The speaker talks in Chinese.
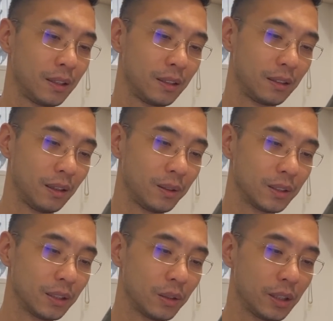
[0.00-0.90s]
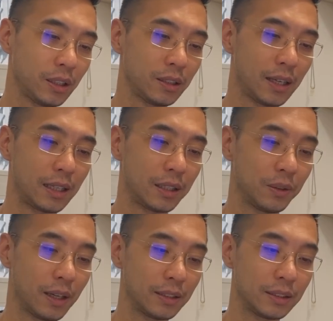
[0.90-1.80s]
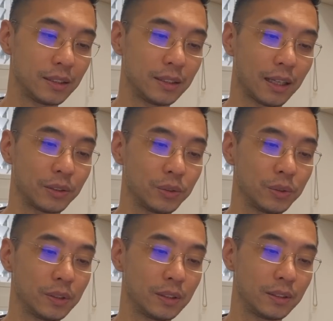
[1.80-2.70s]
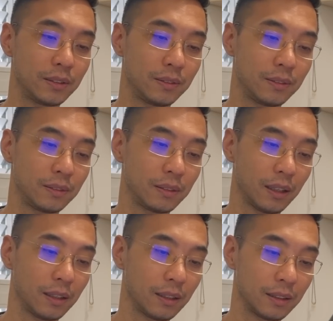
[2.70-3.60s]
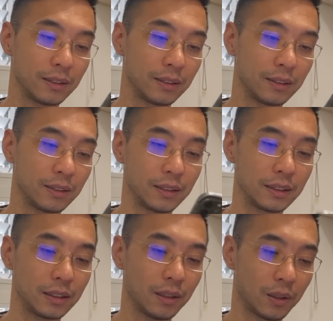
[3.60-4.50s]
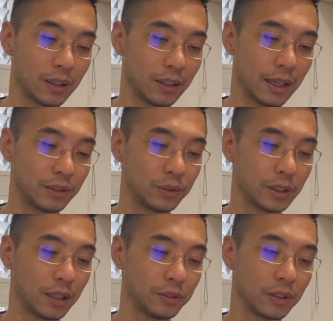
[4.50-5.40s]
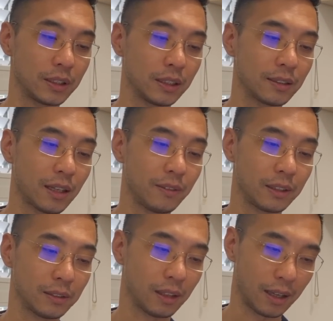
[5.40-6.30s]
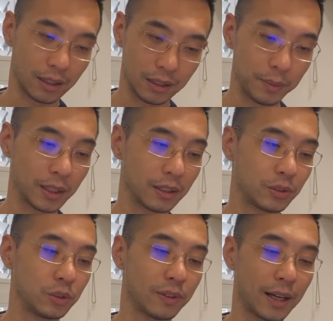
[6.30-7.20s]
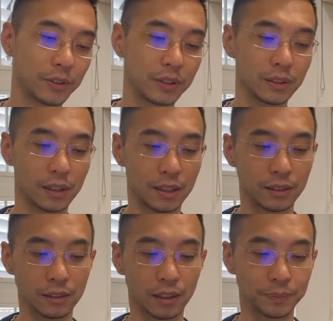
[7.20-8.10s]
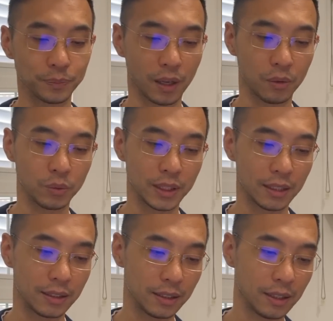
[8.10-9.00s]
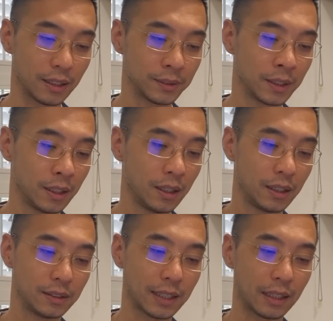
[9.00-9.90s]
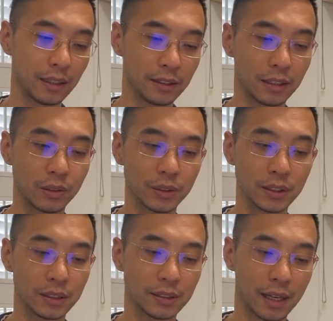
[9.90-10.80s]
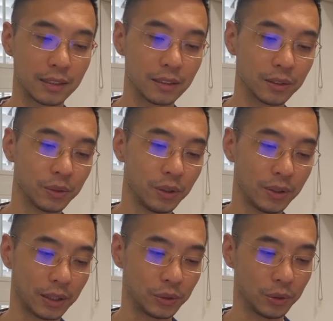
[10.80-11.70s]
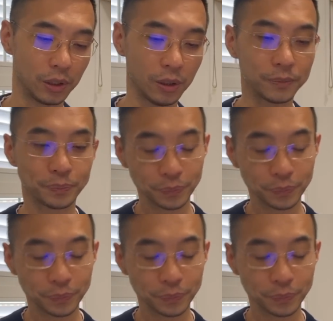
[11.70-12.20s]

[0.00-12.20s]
然后呢，对涉案人员及其演出呃经纪机构和演出场所经营单位等等啊，一并的处罚追究责任等等。那无限期的暂停这个公司在京所有演出活动。